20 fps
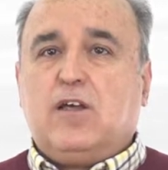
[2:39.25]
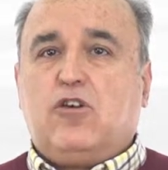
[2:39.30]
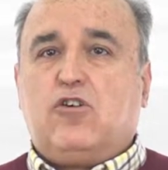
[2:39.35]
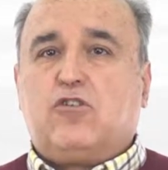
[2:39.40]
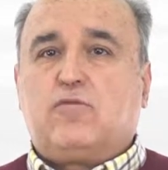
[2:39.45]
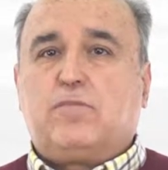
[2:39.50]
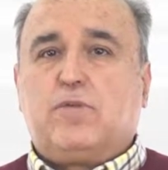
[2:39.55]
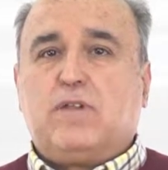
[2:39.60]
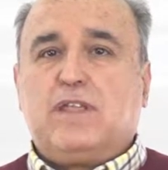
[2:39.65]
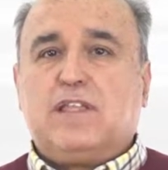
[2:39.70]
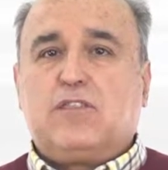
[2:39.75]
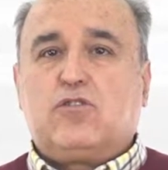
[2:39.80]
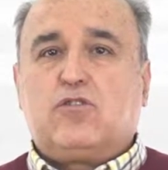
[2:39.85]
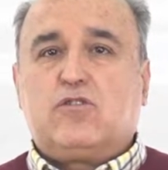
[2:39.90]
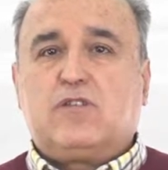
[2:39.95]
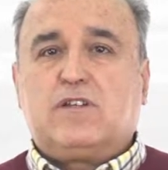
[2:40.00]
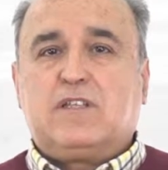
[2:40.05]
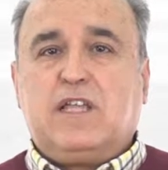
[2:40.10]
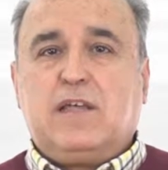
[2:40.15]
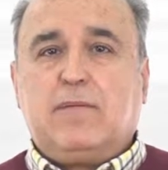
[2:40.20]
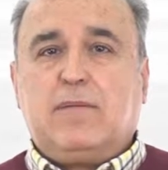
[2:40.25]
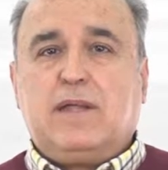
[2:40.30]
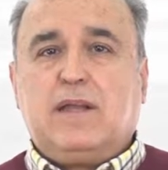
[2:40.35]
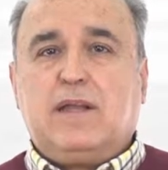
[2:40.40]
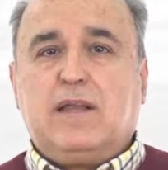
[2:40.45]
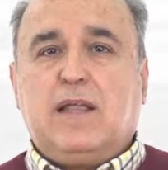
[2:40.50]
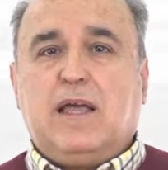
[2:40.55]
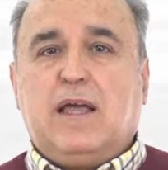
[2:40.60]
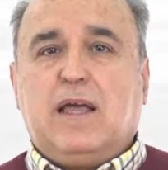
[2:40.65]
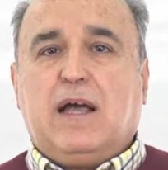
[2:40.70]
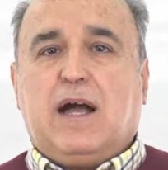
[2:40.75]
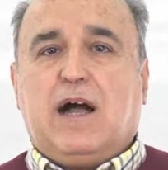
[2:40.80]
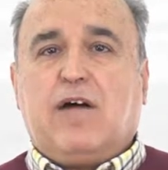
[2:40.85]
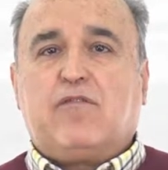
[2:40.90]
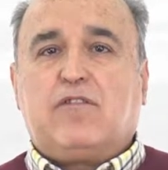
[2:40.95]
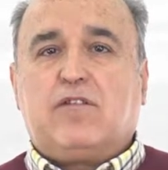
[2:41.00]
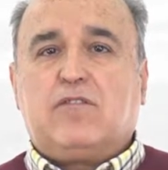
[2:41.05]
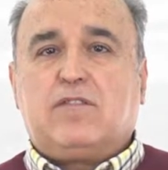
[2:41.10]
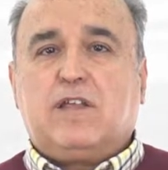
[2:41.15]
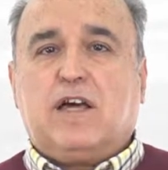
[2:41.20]
los proyectos deben
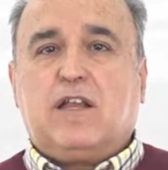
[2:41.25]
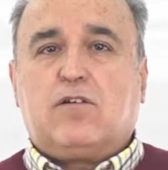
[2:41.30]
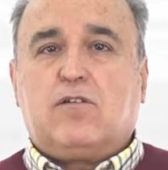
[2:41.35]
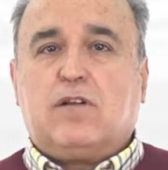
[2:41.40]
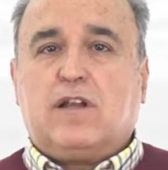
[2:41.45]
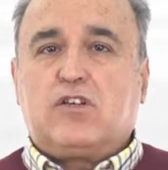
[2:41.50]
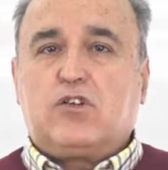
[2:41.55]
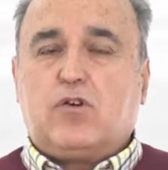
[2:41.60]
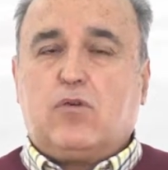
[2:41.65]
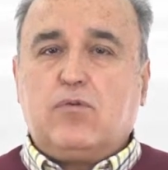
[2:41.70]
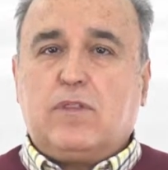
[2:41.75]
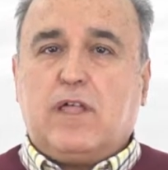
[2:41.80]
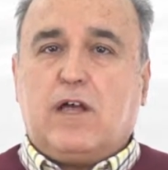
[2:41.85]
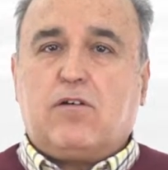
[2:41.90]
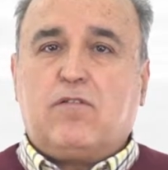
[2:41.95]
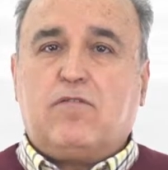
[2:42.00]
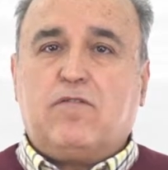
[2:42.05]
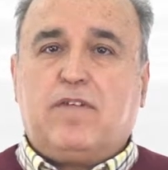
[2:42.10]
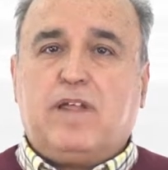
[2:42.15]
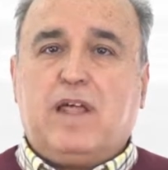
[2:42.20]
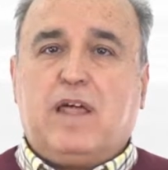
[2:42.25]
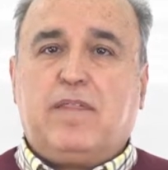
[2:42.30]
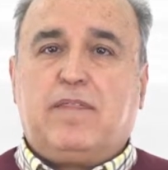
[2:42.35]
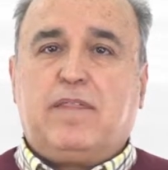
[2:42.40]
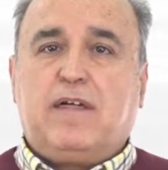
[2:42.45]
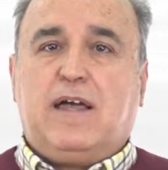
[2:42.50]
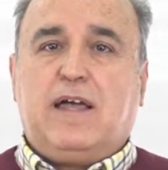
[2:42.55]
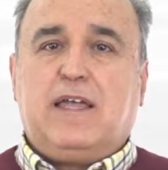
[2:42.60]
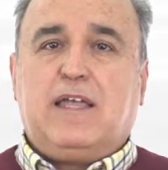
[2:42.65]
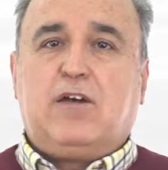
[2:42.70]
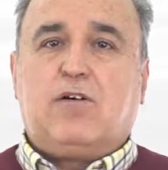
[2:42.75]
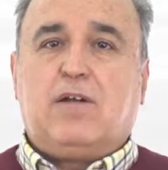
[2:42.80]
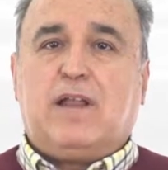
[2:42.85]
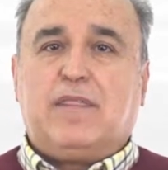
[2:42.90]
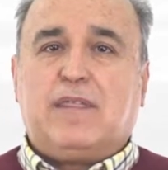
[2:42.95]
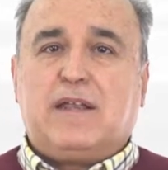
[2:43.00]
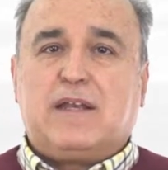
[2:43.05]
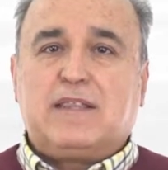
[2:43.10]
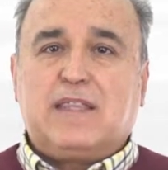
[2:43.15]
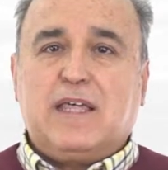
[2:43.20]
afrontar con absoluta confianza y con la
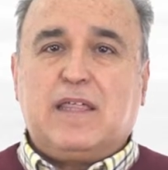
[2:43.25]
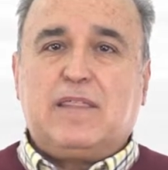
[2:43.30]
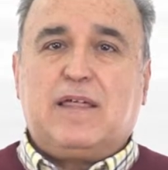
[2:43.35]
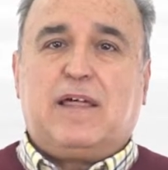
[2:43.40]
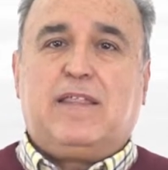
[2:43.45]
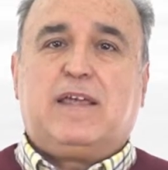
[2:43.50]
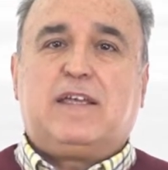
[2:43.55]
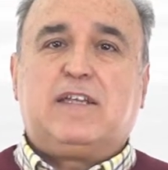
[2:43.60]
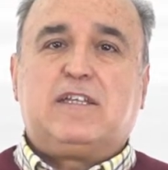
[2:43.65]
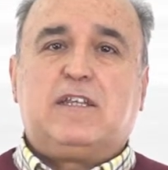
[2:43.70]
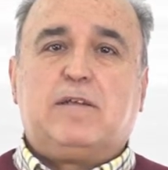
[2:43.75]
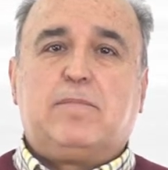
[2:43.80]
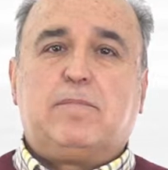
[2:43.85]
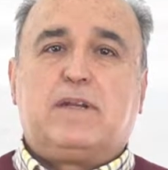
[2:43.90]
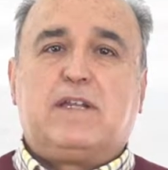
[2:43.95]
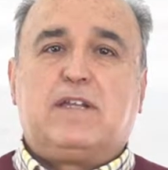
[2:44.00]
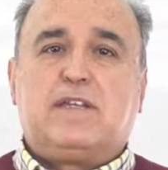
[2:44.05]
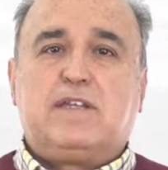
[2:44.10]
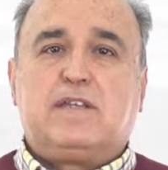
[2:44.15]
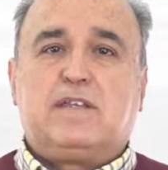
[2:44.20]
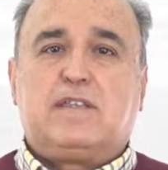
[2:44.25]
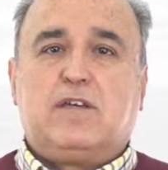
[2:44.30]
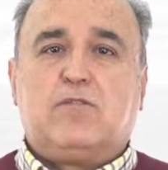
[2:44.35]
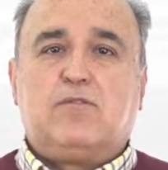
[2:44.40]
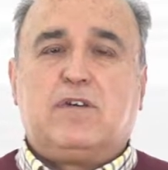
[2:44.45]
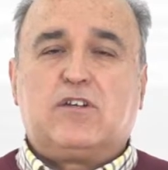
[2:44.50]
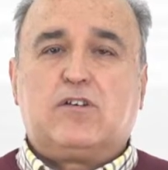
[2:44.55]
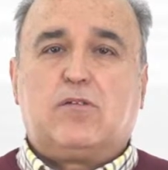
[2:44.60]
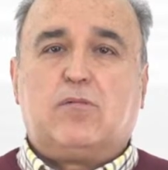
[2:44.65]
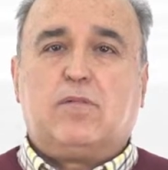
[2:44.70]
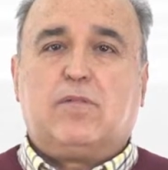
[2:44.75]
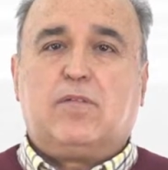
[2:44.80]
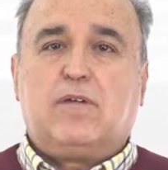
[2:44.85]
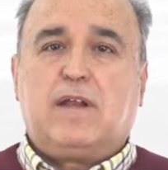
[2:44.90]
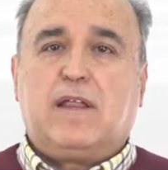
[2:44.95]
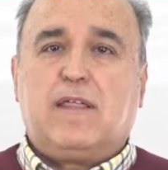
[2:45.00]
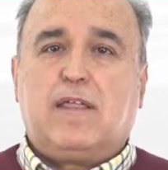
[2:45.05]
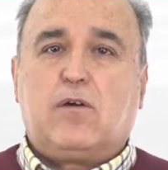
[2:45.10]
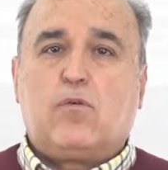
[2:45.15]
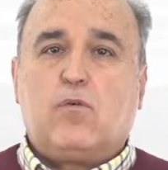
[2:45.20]
certeza de que siempre existe una
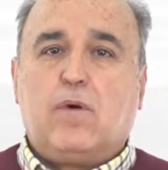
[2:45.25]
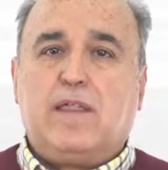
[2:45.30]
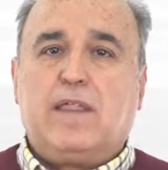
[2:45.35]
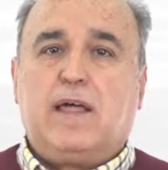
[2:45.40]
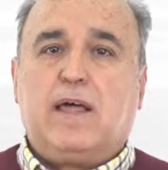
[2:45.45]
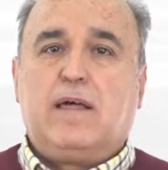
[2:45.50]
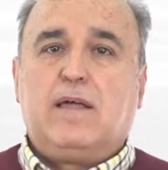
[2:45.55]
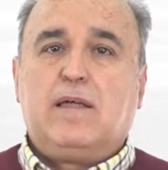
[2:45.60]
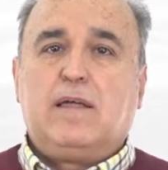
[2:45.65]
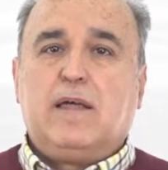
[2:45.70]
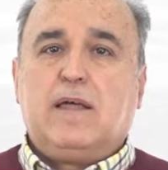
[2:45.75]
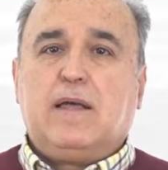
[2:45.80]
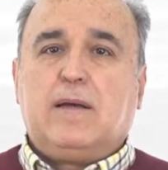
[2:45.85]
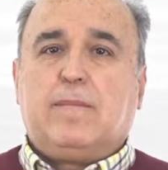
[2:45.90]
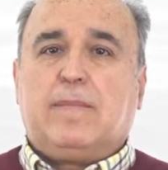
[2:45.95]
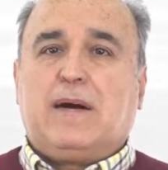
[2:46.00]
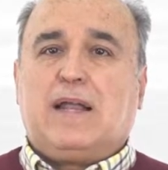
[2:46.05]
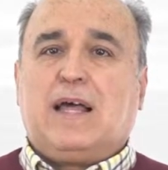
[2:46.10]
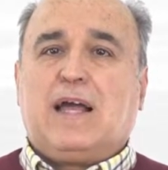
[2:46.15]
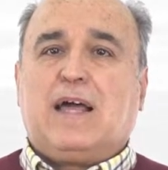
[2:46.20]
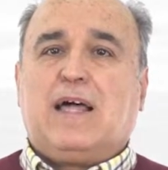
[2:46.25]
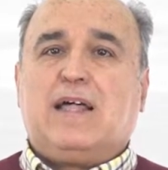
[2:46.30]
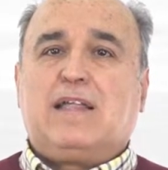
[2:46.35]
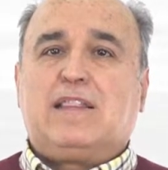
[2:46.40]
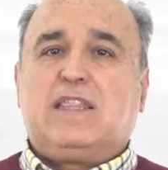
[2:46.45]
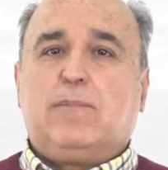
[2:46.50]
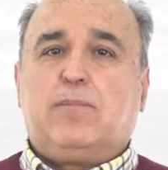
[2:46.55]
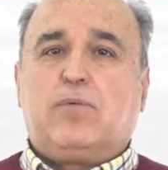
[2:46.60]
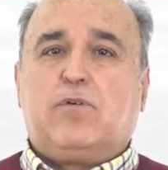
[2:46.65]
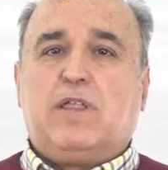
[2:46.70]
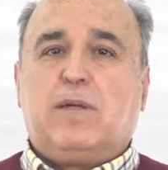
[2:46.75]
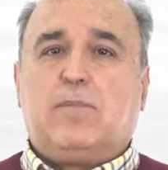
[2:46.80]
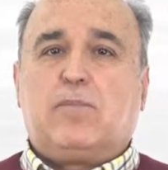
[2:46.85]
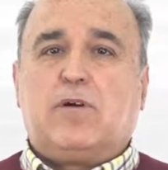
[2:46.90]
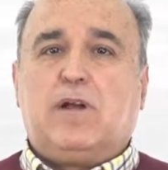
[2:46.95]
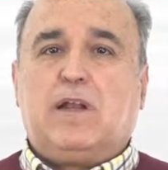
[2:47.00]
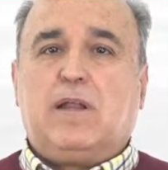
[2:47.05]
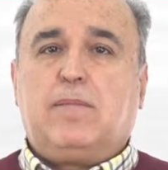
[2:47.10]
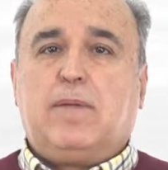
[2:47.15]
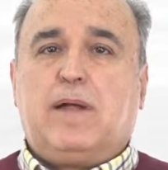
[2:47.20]
solución adecuada para cada tipo de
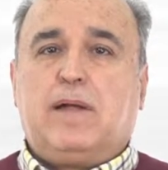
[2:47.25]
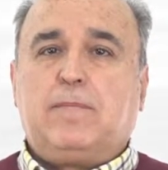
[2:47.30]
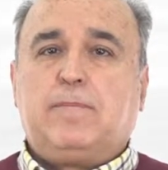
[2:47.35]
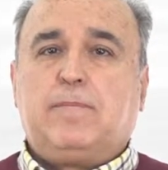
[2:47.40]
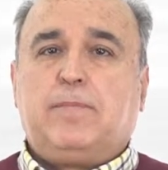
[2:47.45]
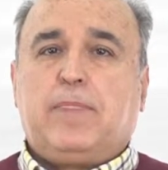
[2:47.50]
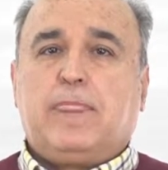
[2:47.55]
problema